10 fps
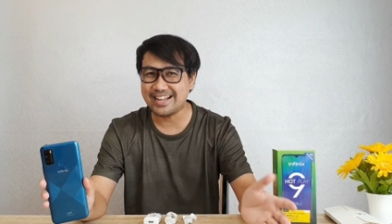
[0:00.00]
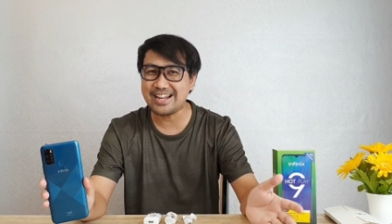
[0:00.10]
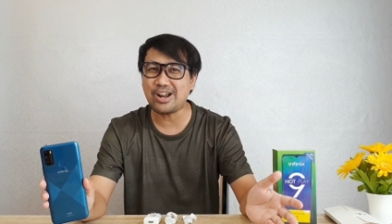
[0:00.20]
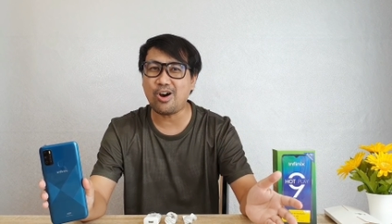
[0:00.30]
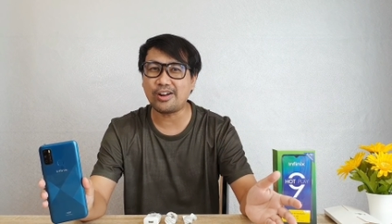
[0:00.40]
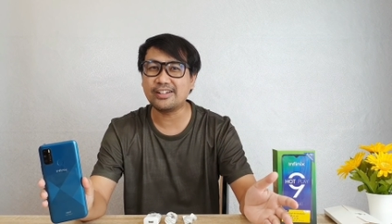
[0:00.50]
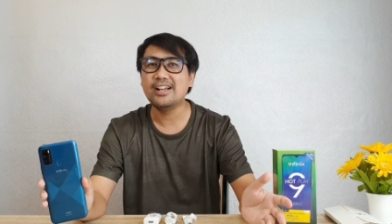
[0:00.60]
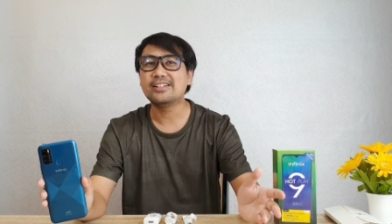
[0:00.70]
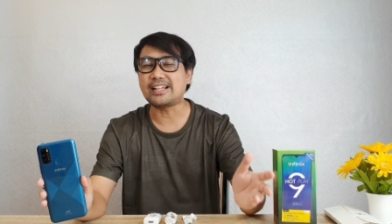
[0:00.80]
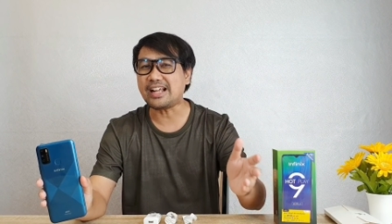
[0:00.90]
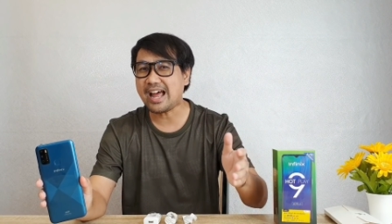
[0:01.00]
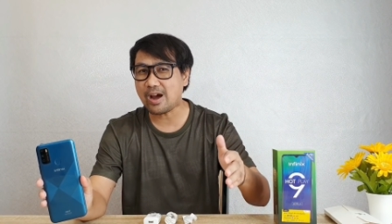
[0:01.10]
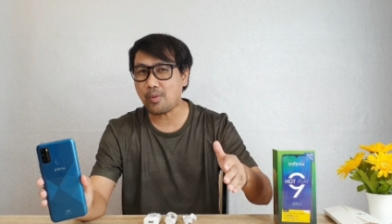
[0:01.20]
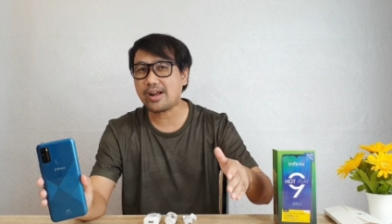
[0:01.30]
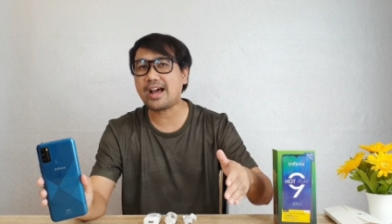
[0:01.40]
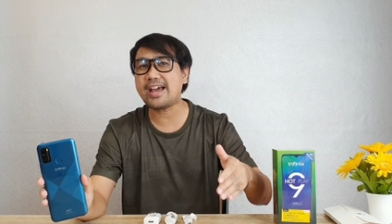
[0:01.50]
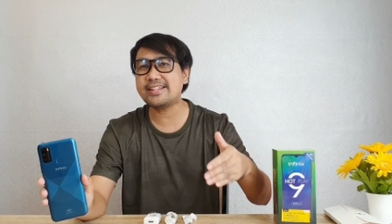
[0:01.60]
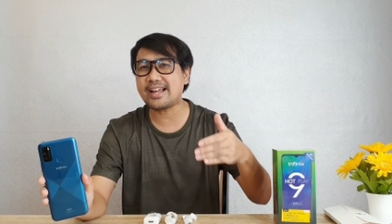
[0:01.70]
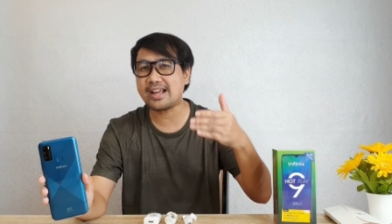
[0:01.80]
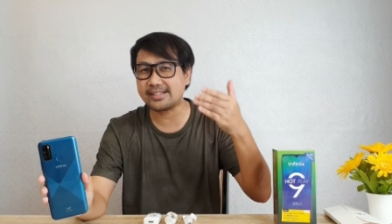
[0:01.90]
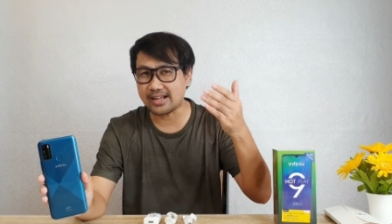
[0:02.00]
แน่นอน แต่ถ้าหากว่าใครจะ